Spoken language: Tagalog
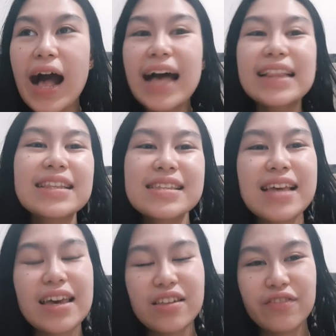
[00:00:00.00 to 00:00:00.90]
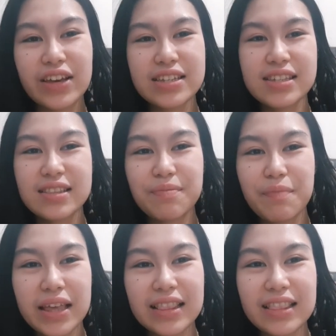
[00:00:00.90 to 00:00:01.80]
at sa invest
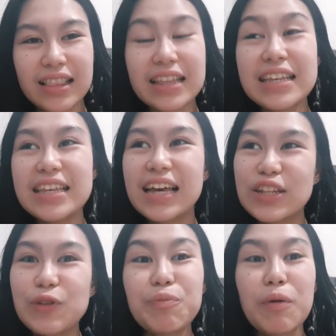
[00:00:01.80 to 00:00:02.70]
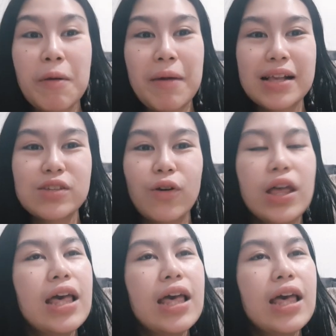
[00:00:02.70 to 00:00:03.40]
natin. Yan yung pumapasok.